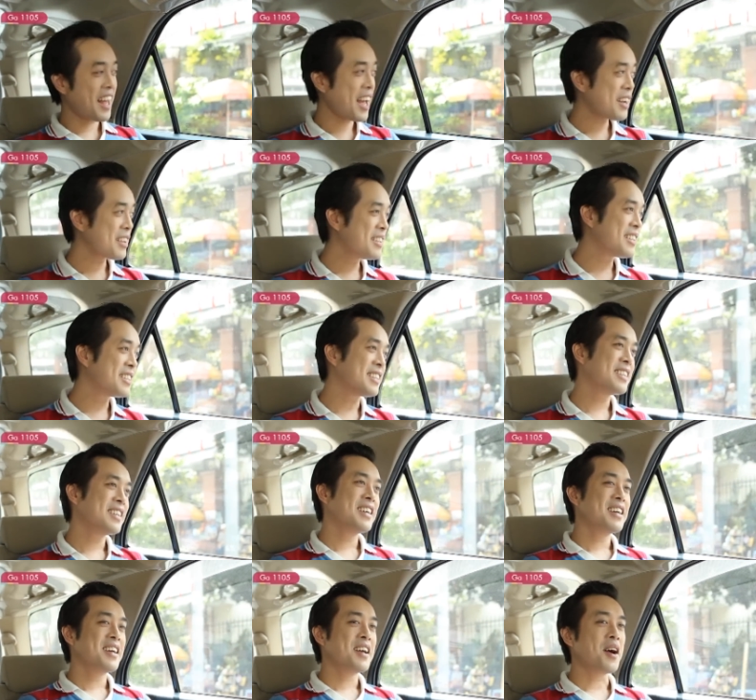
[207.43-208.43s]
ác gì vậy
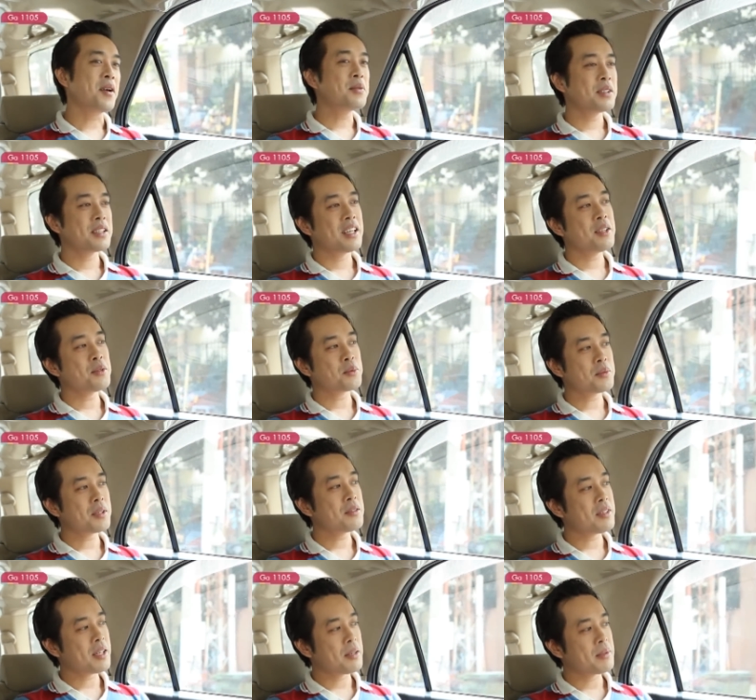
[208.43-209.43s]
ông đang nghĩ luôn cũng
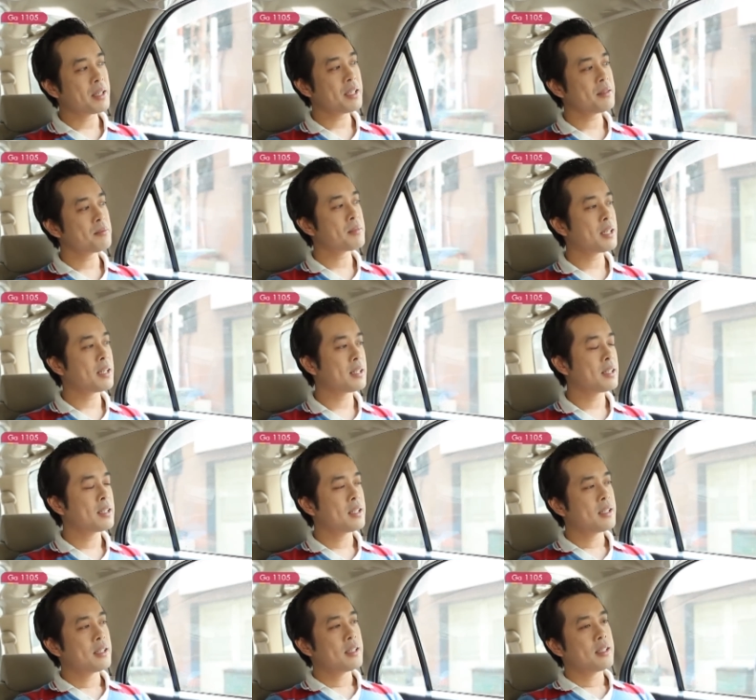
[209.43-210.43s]
có vài bài hit mà
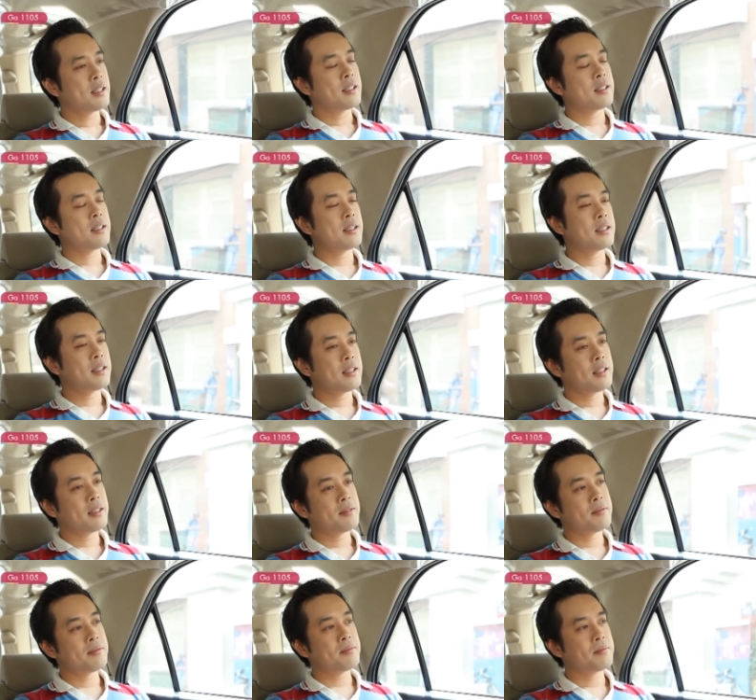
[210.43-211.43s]

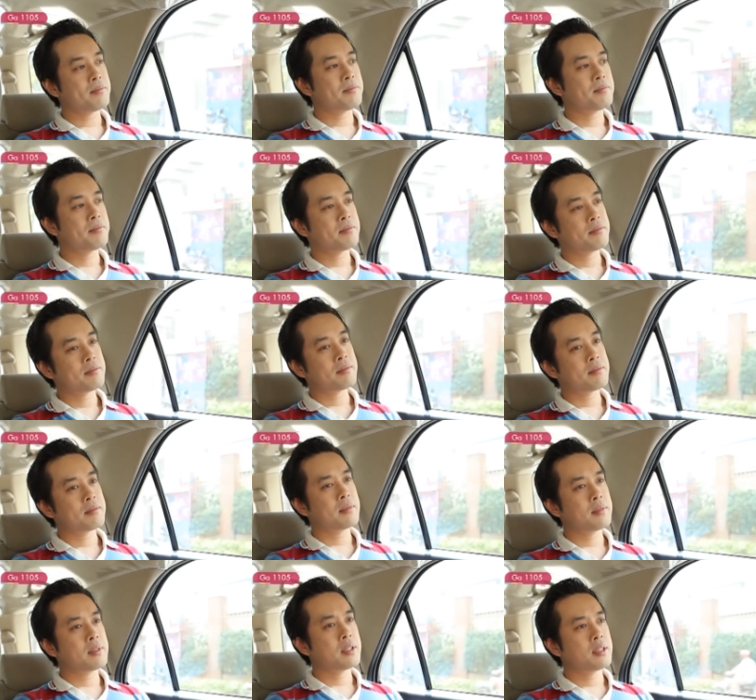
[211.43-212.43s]
uh,
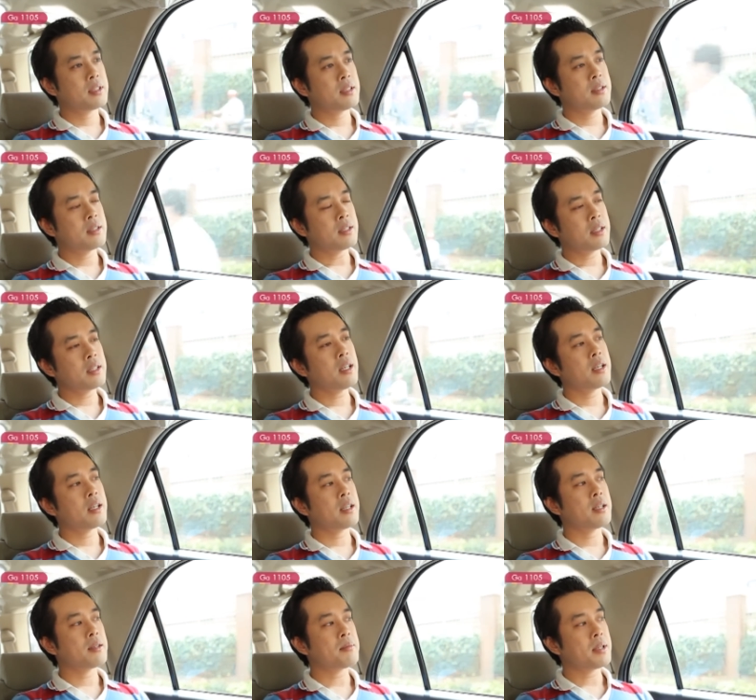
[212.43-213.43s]
từ cái
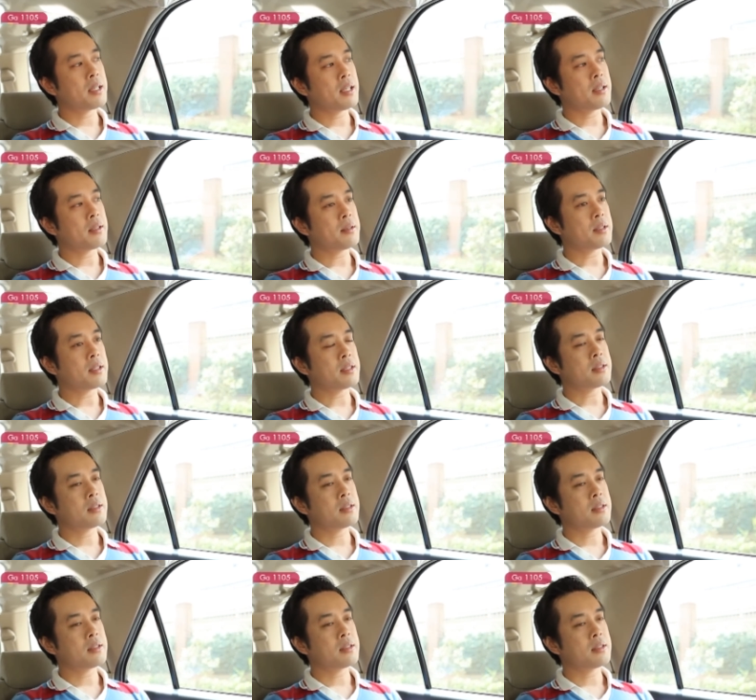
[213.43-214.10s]
thời mà